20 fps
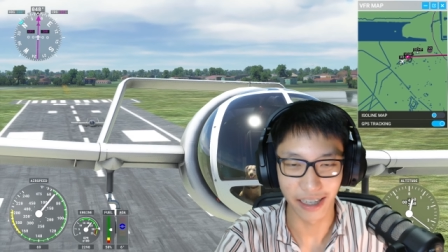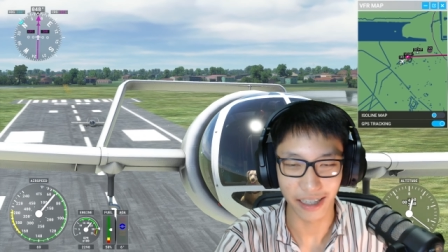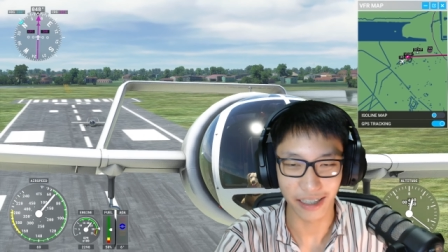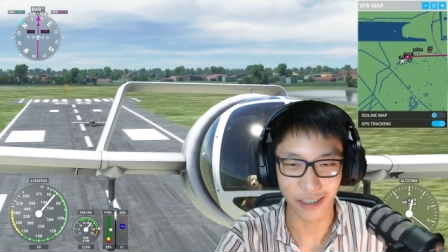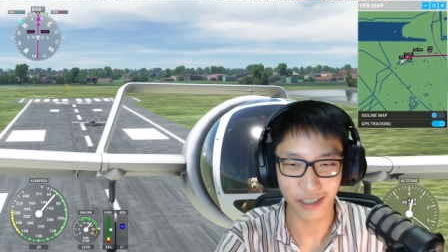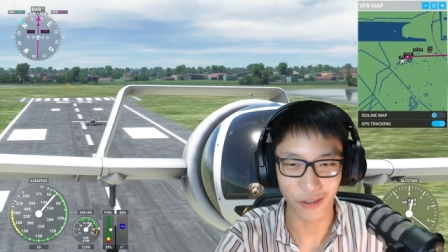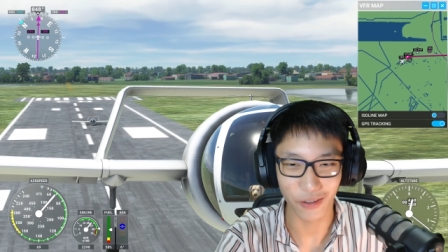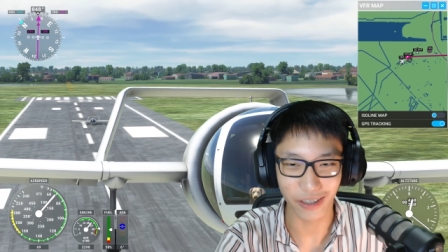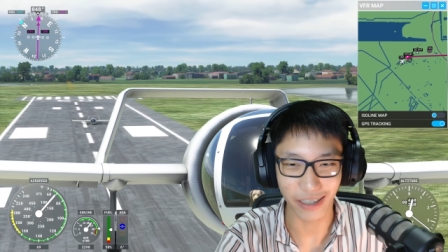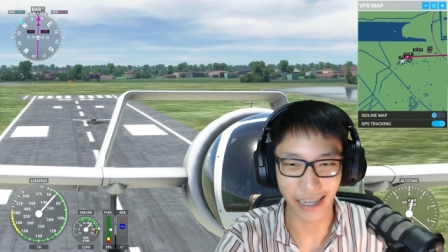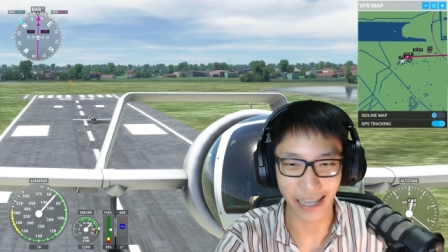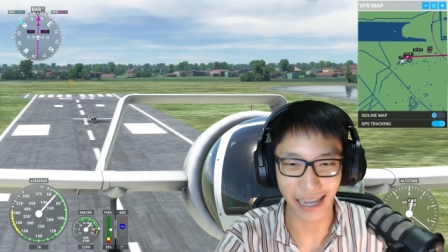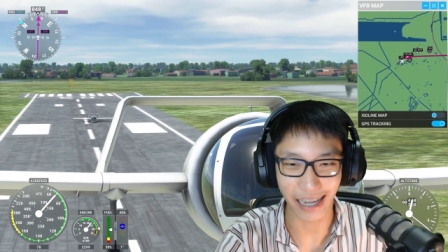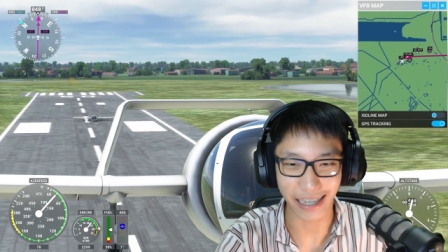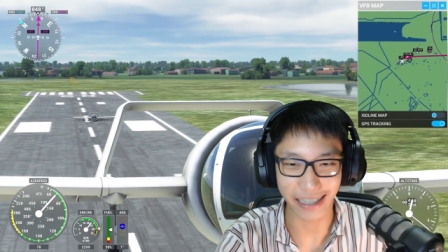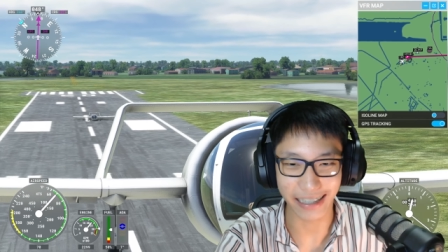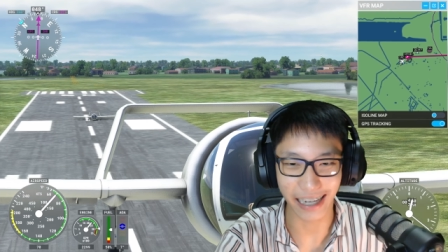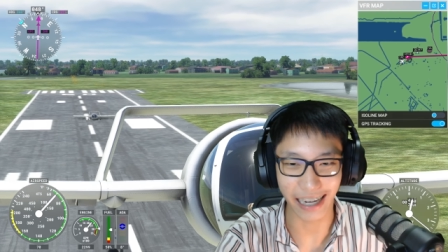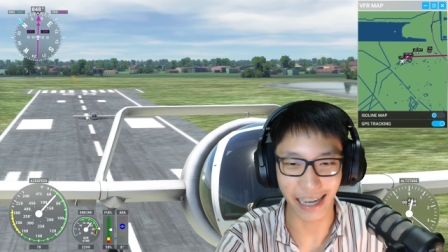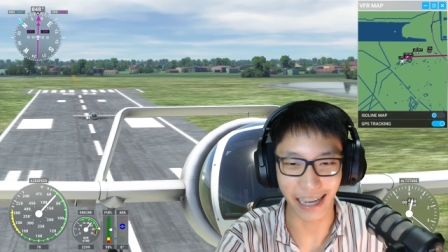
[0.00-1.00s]
อยู่ข้างหน้า
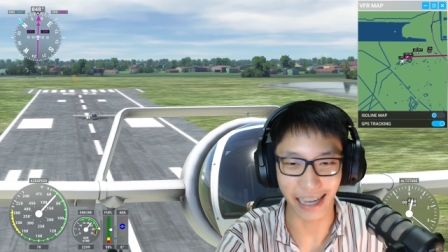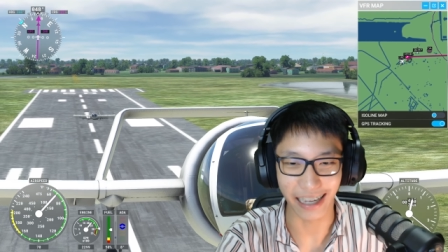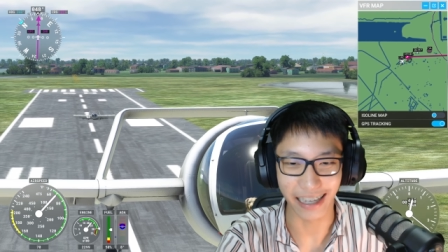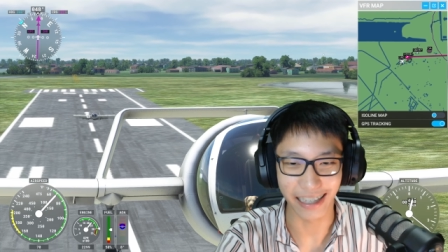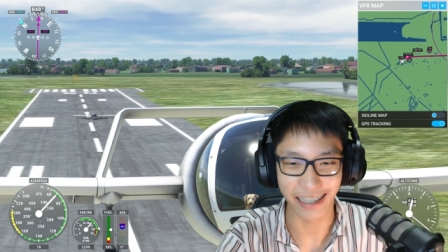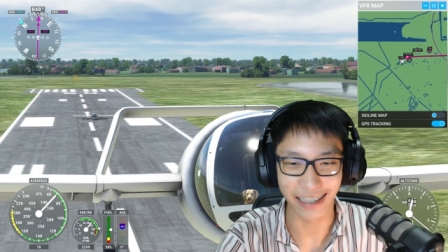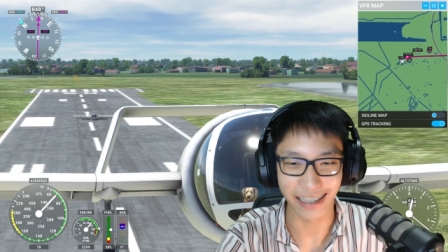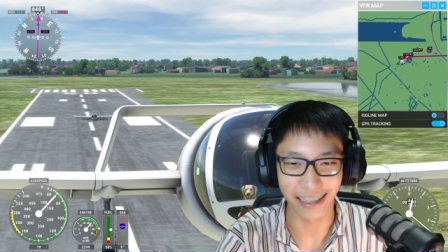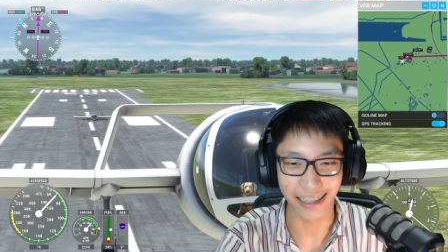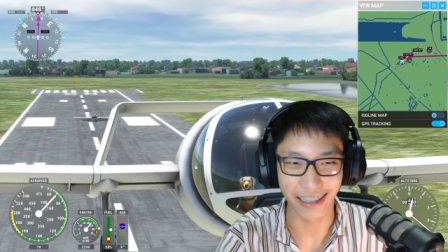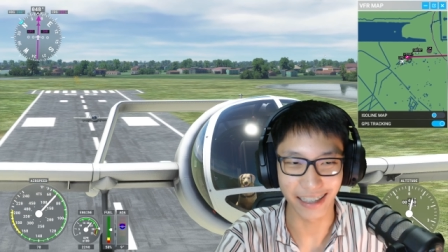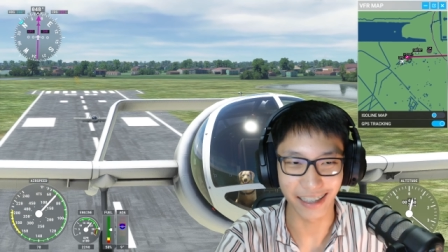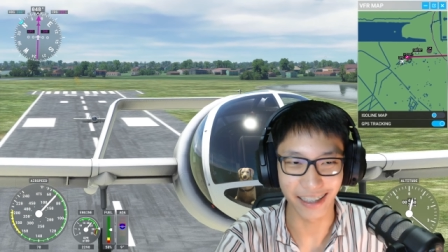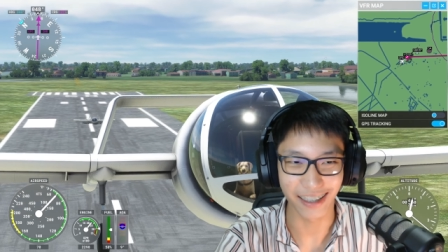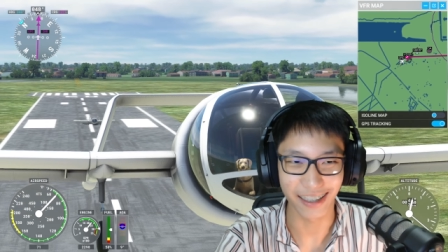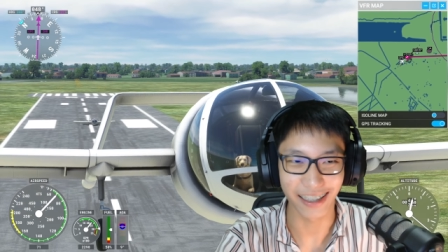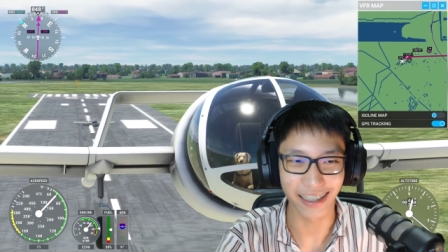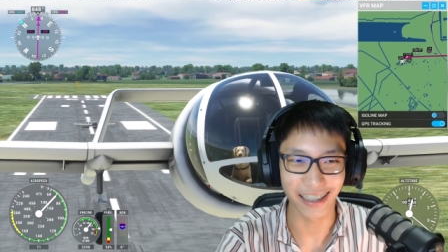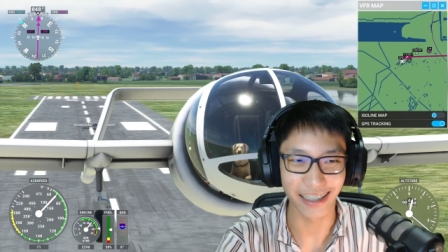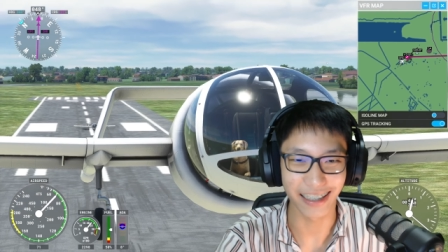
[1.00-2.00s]
เครื่องอ่ะ
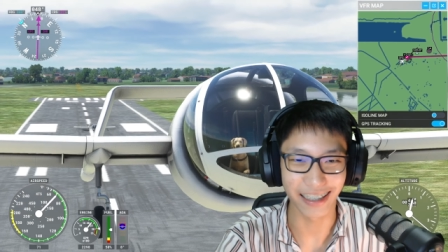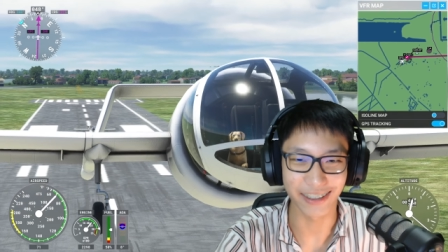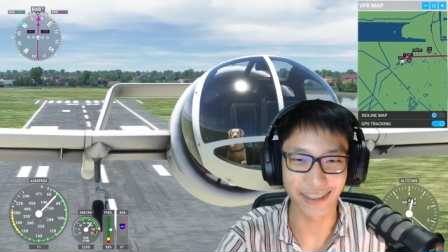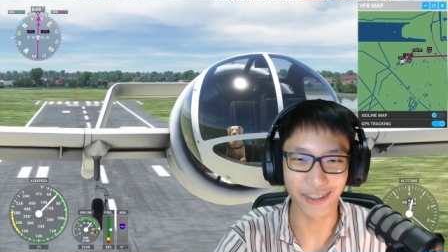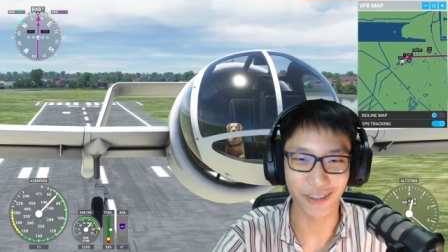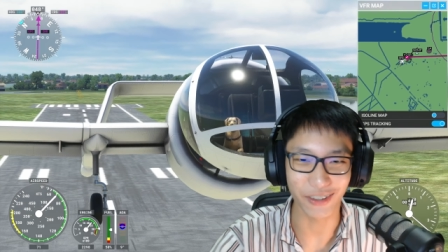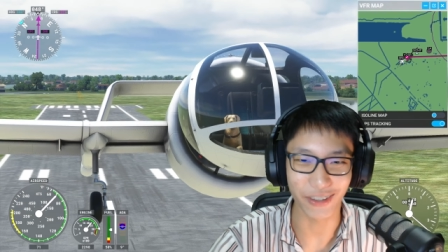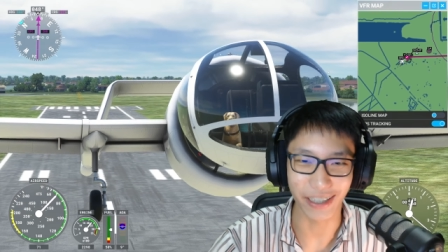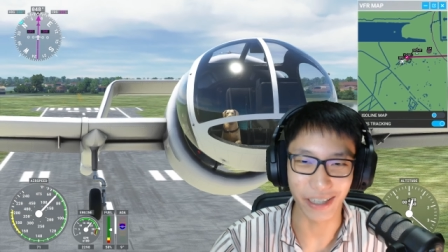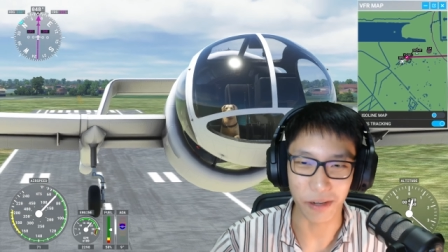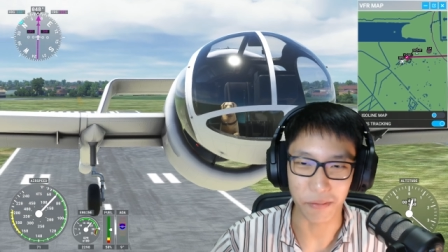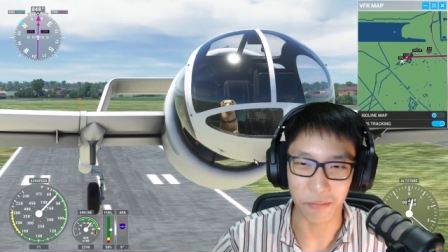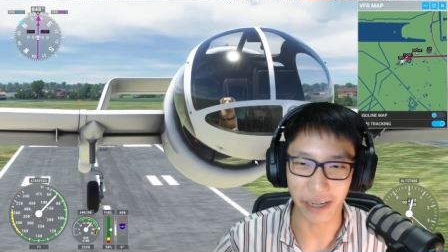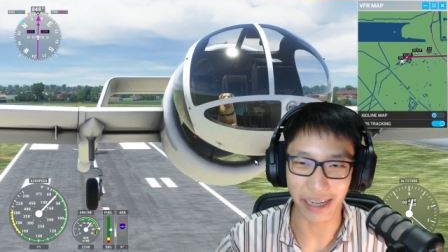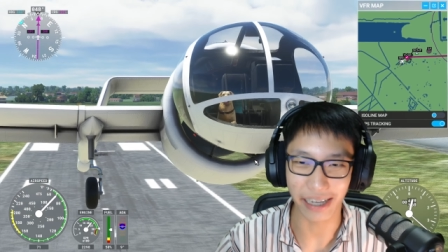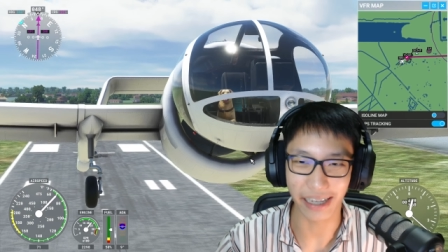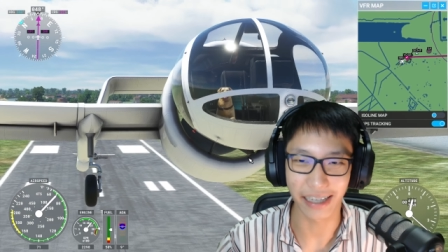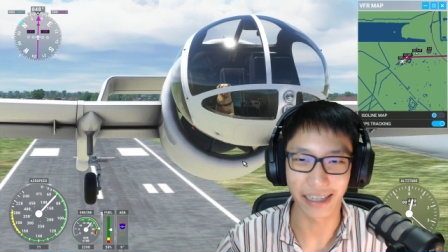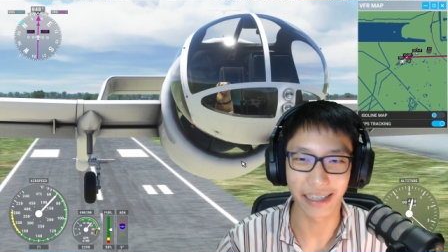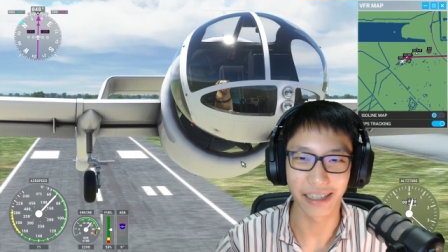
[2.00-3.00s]
โชกุนเห็นป่ะ
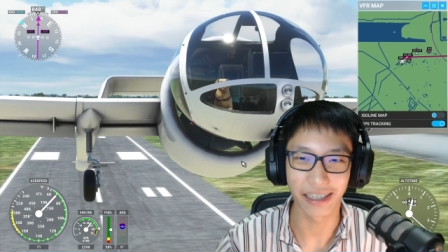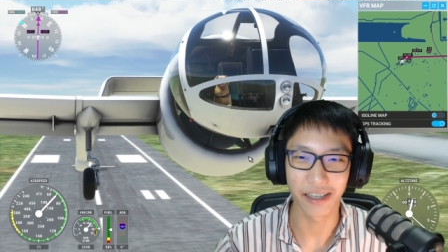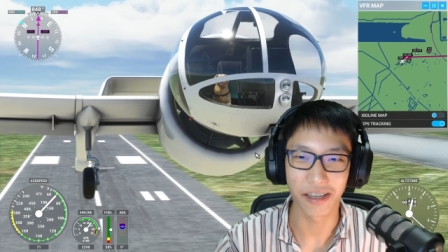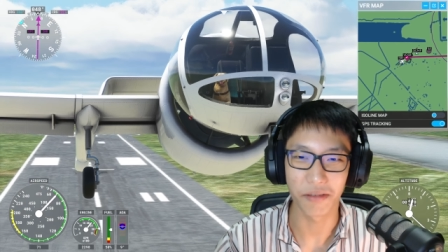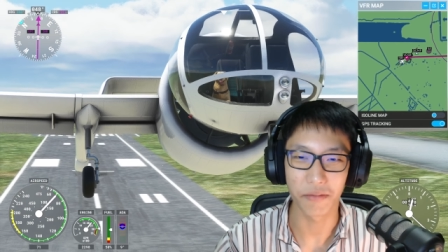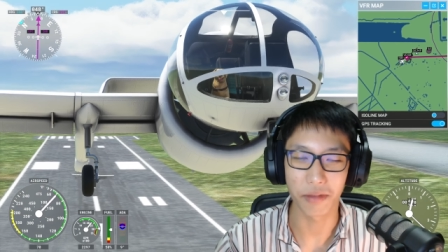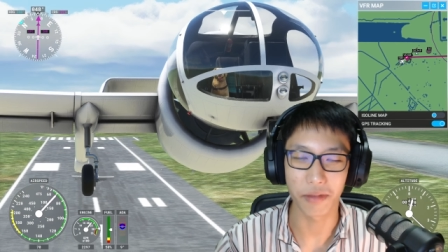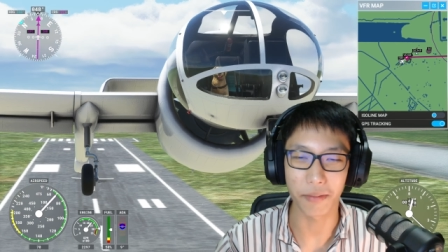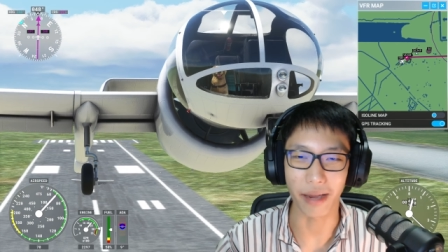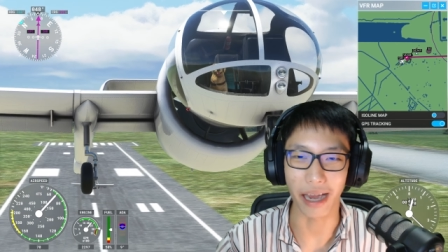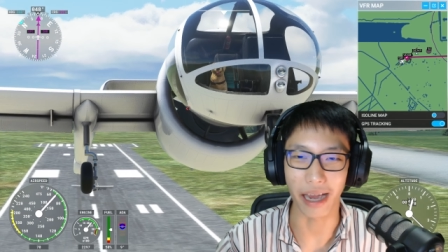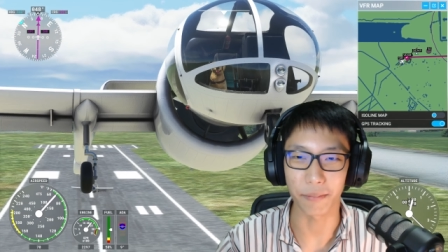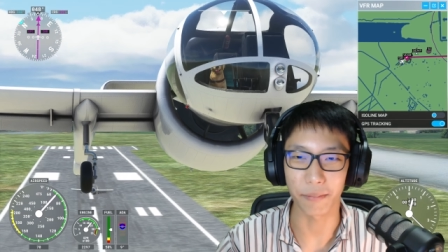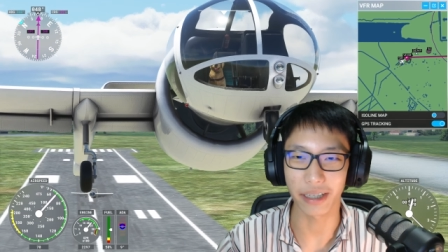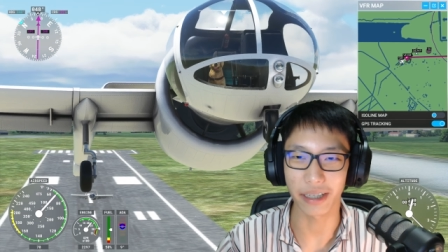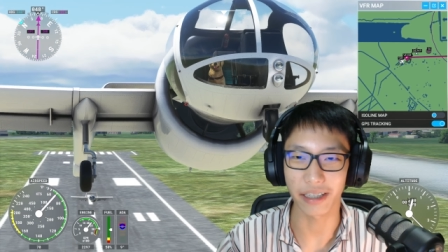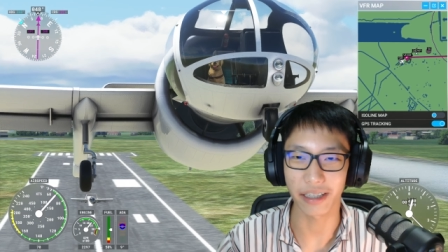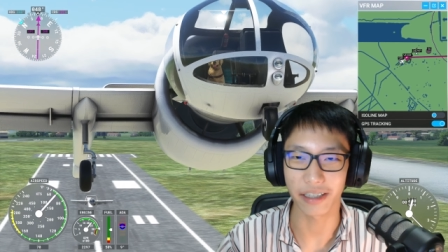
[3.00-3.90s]
มีหมาไหม